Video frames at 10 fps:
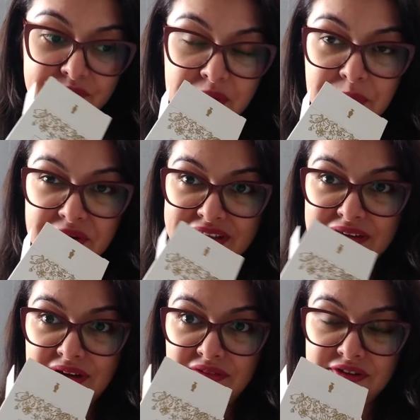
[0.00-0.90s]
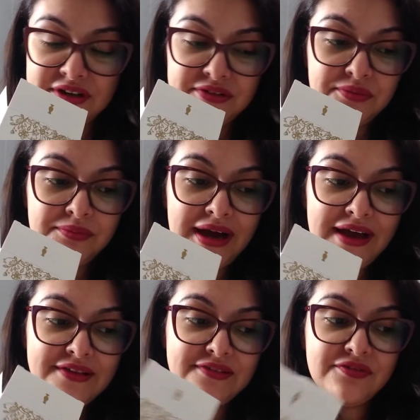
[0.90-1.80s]
Depois ele vai ficando
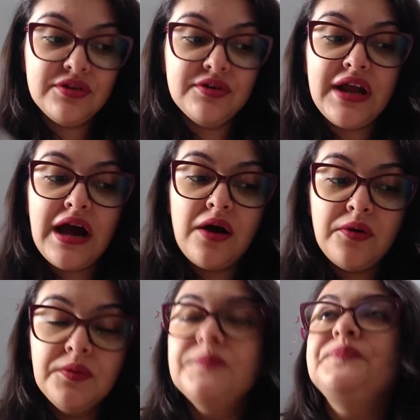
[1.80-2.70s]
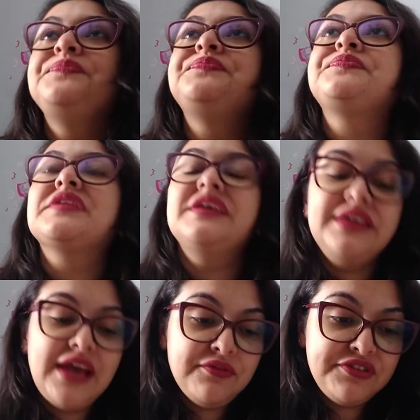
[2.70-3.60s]
mais floral,
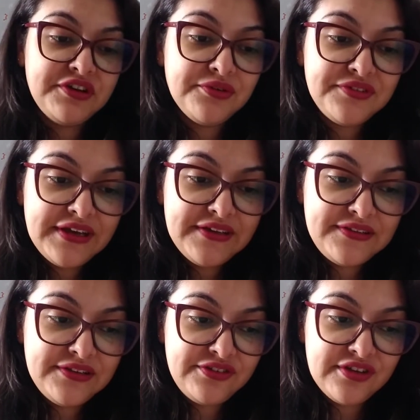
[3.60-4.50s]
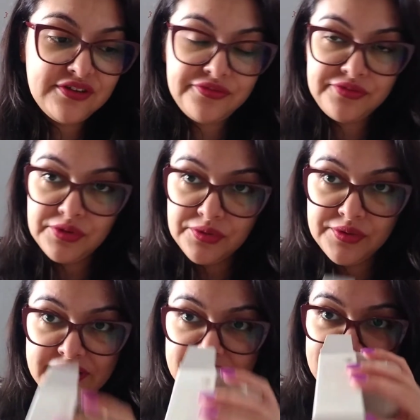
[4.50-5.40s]
que aí você consegue sentir as
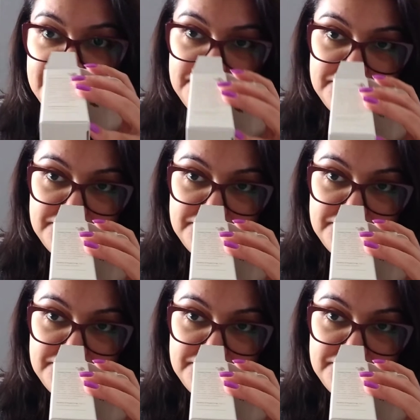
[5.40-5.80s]
flores